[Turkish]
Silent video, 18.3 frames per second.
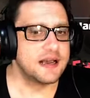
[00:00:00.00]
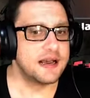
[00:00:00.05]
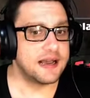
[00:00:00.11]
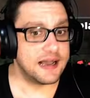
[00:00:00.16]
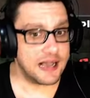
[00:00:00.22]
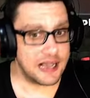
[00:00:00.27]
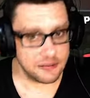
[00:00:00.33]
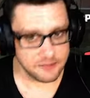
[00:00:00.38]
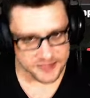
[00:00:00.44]

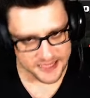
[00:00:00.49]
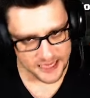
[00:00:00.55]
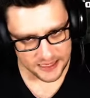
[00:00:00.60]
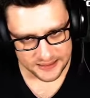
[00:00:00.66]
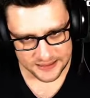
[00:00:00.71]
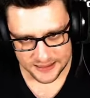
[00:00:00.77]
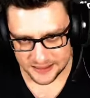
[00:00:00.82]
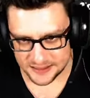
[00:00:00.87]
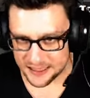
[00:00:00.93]
hem
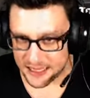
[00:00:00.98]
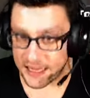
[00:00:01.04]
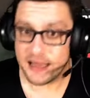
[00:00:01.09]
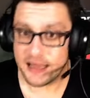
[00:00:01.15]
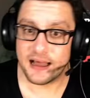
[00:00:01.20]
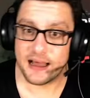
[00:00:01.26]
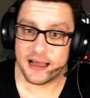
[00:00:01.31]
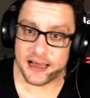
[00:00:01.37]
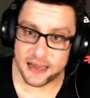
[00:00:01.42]
saldırıda
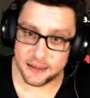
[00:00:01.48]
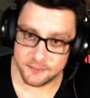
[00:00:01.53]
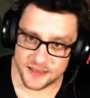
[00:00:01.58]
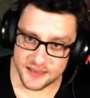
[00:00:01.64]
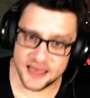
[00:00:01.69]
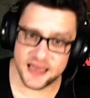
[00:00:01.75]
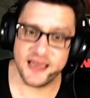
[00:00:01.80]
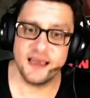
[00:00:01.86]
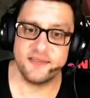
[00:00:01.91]

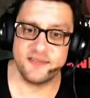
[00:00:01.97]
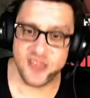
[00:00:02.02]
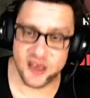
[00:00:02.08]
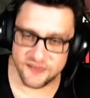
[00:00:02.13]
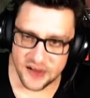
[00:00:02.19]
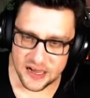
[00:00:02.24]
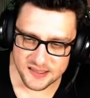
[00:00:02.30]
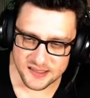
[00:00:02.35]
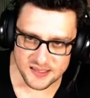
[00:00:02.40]
hem de
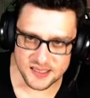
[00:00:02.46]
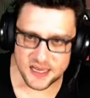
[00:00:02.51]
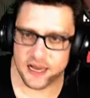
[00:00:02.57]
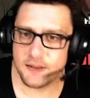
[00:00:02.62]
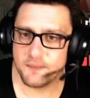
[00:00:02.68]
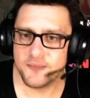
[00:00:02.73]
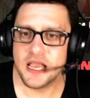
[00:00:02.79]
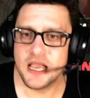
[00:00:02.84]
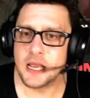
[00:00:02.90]

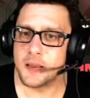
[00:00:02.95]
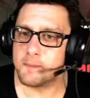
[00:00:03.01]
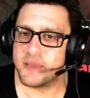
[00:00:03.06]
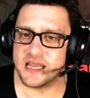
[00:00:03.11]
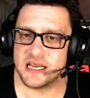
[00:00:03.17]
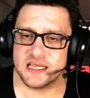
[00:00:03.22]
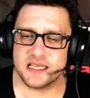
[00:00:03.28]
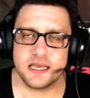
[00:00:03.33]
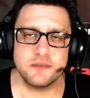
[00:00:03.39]
defansta
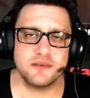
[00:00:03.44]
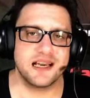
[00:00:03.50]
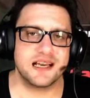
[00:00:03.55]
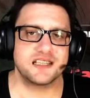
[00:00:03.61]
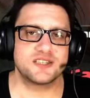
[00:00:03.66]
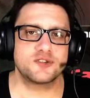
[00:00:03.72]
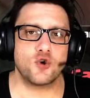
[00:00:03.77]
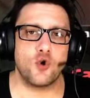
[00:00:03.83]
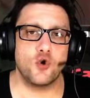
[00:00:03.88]
Belediye
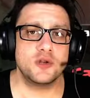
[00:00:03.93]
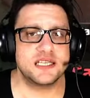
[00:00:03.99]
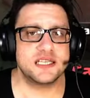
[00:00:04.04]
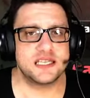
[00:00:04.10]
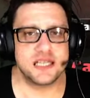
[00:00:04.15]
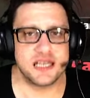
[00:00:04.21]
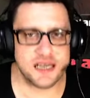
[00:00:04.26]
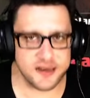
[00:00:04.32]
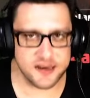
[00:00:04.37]
binası
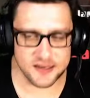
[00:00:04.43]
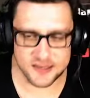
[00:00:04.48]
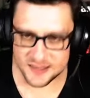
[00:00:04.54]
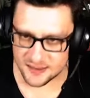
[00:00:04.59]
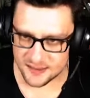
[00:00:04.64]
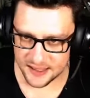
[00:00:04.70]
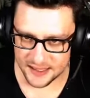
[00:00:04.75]
12'ler arasında